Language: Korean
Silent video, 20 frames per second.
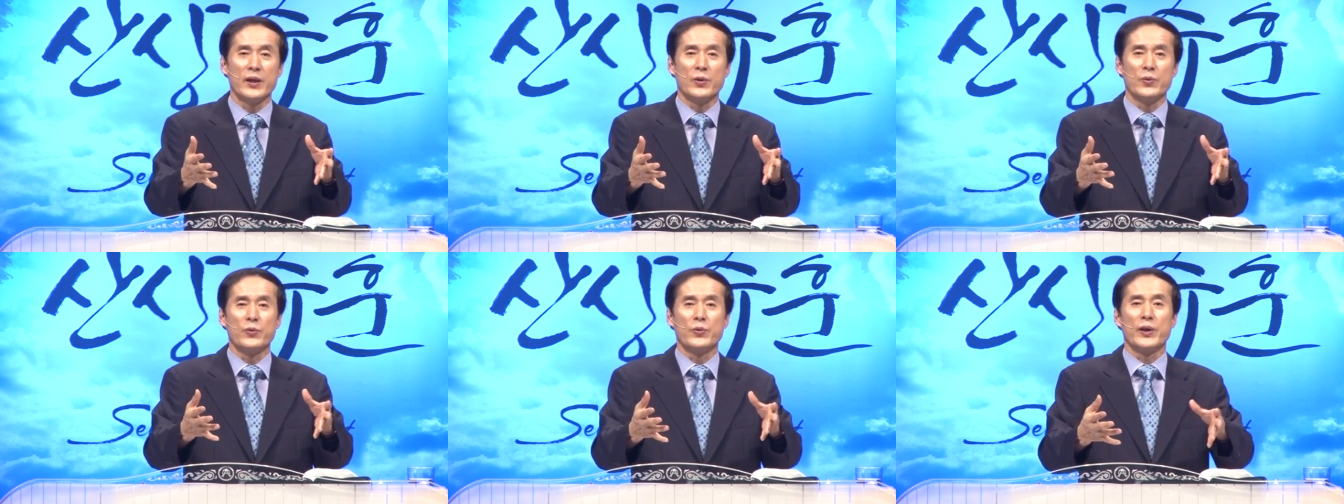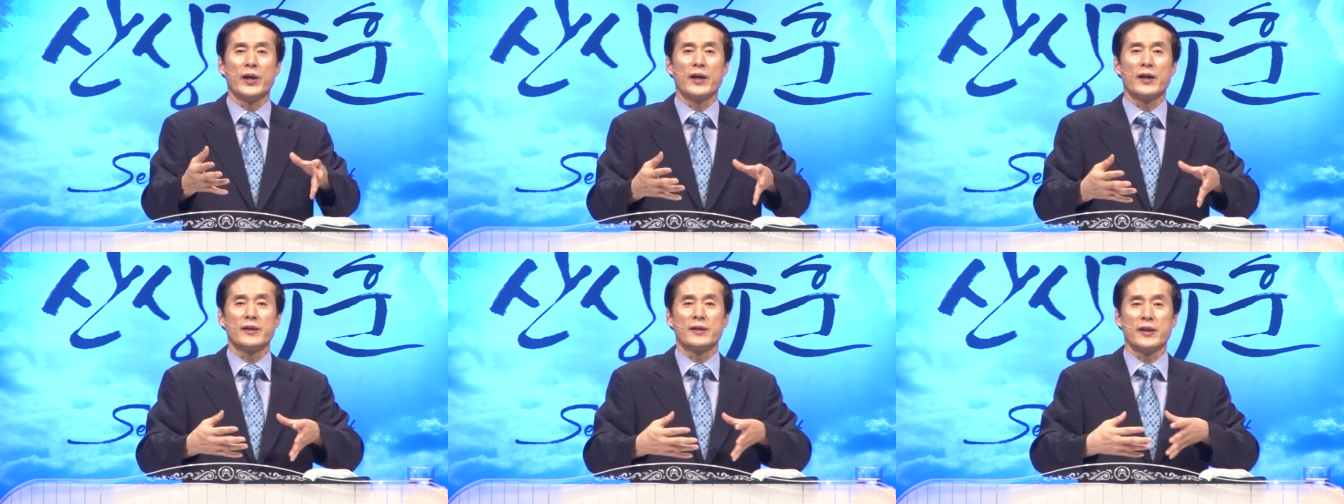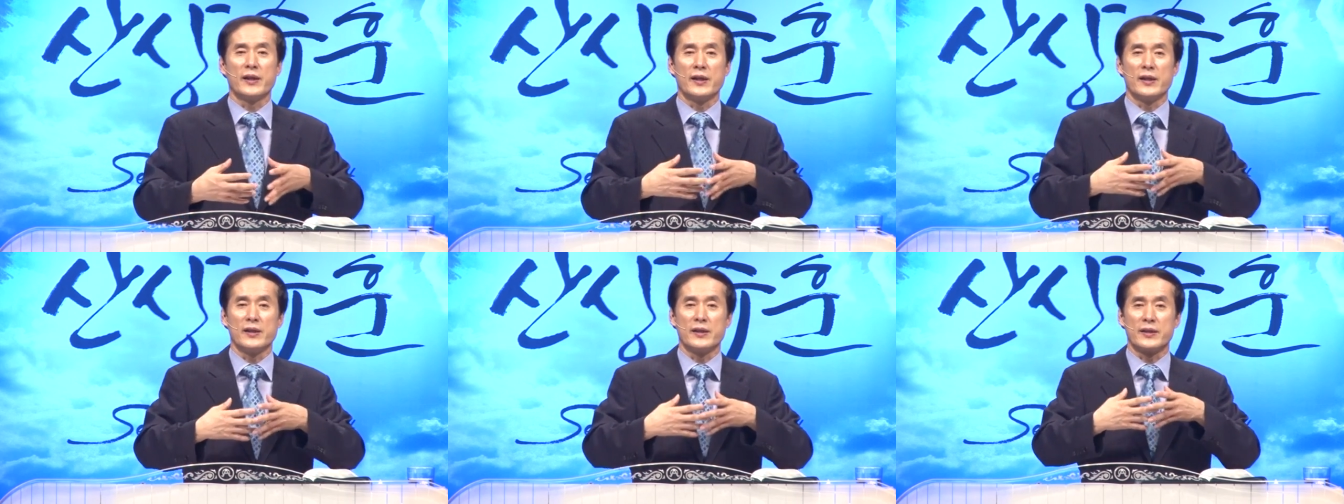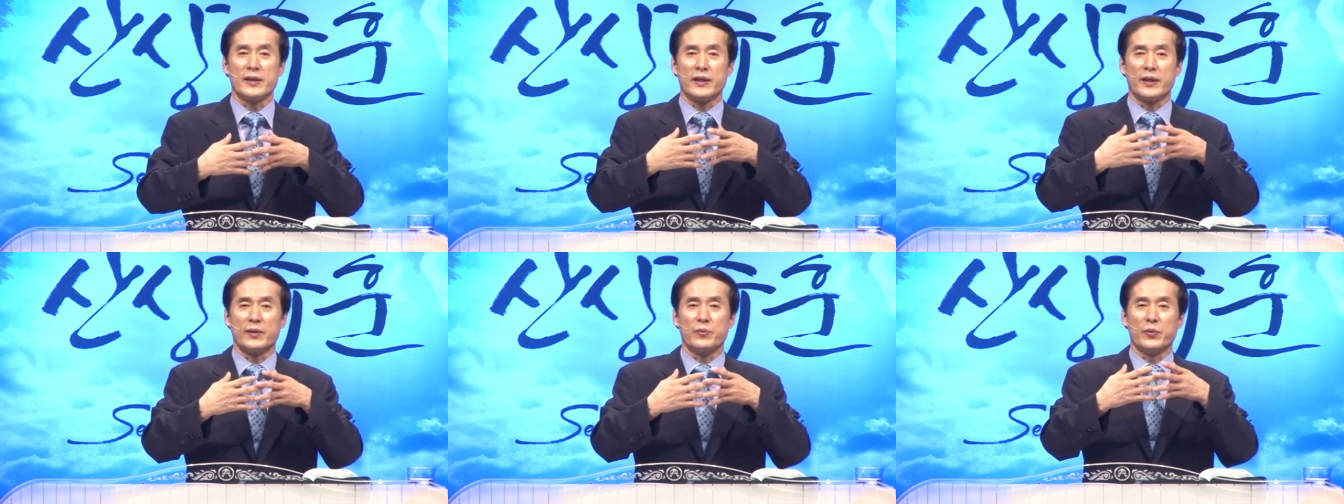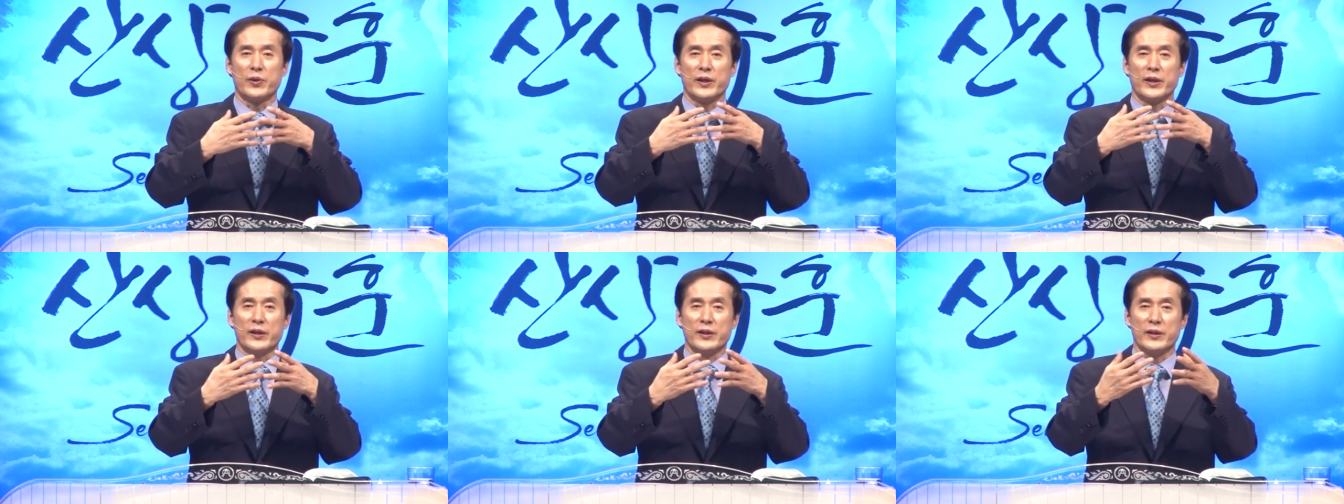우리가 드릴
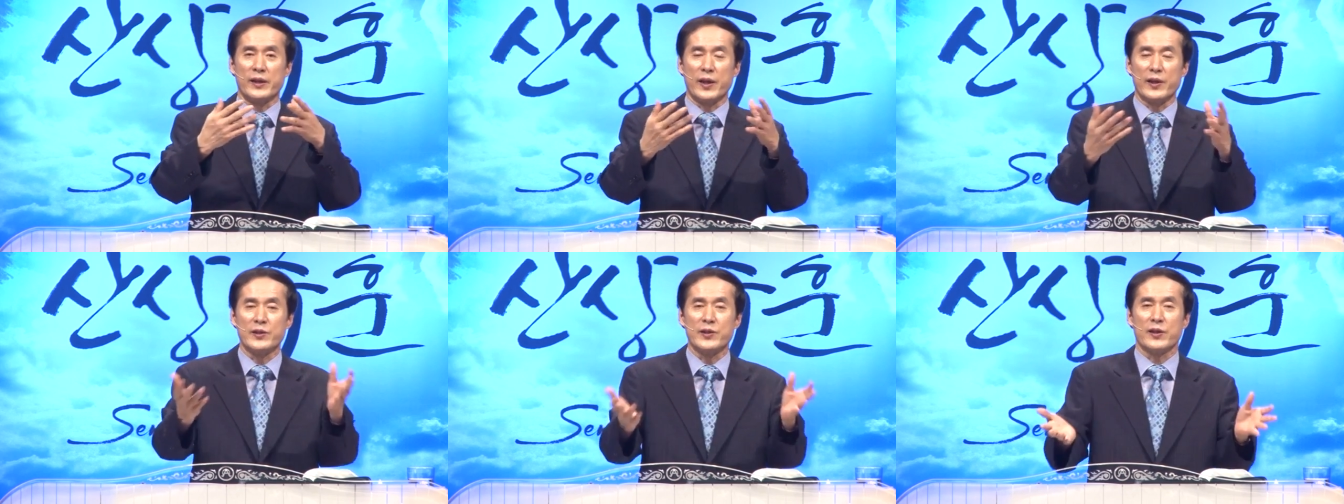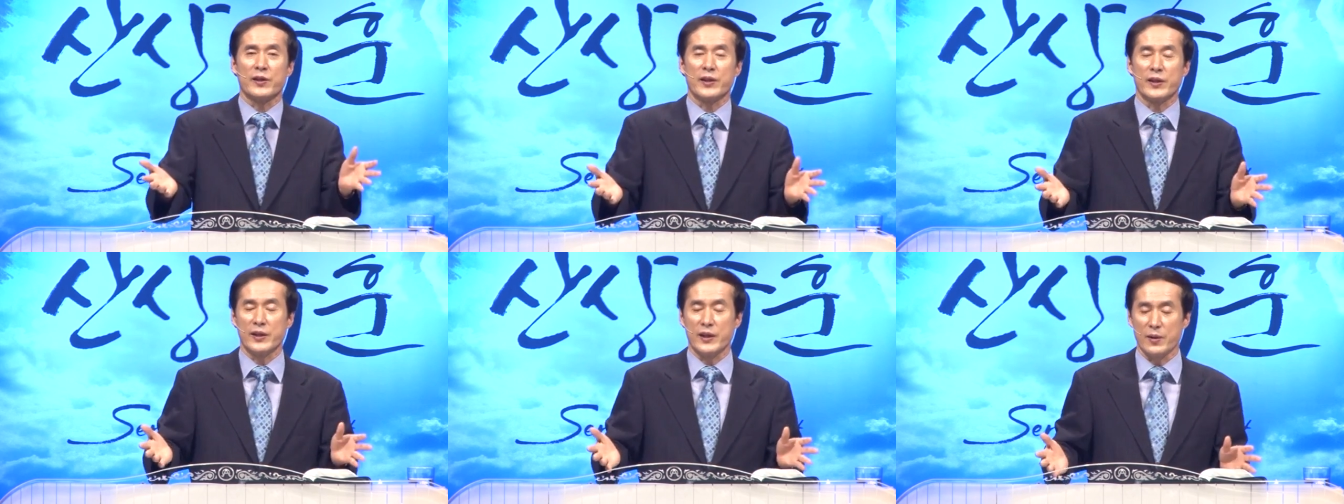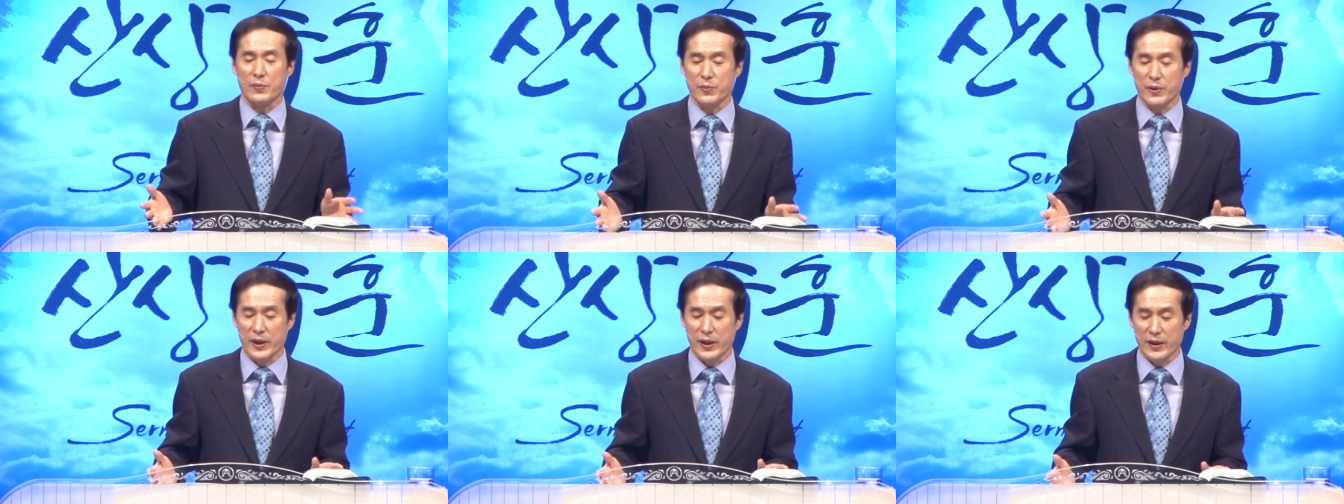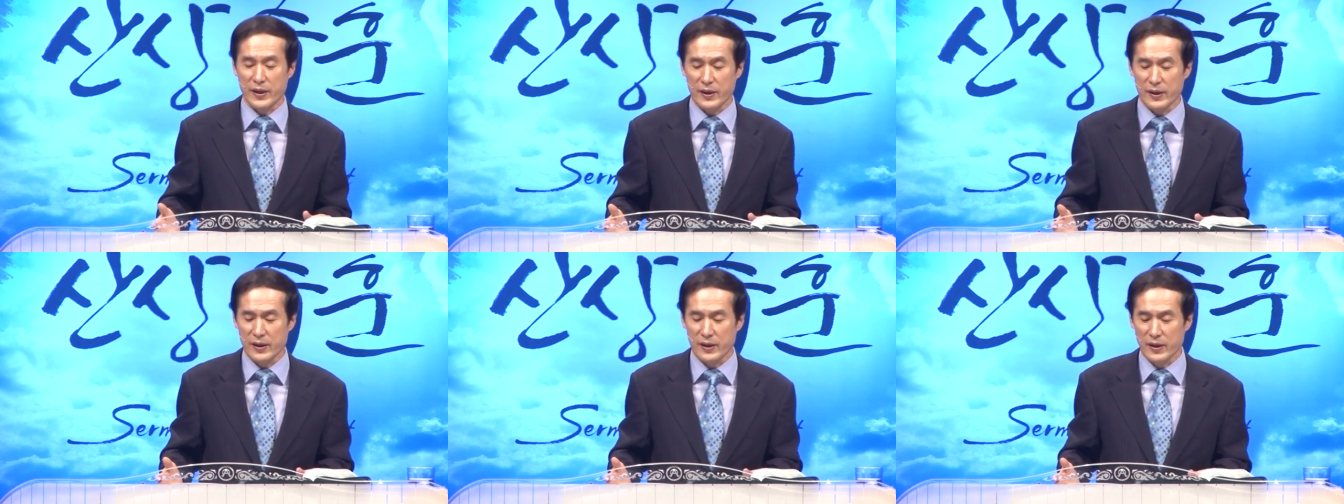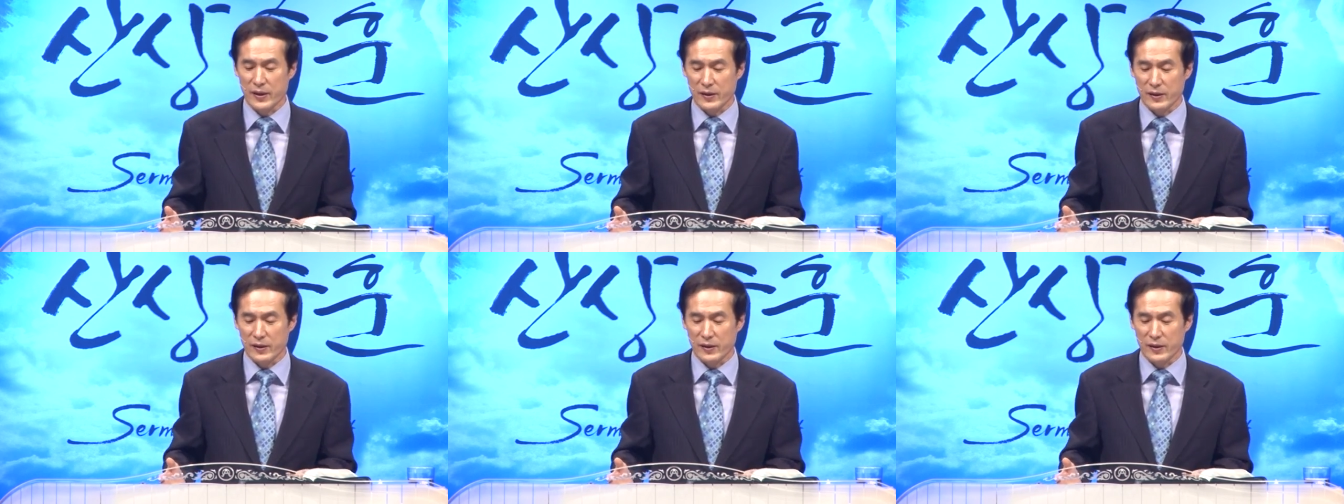제물이 되셨기 때문에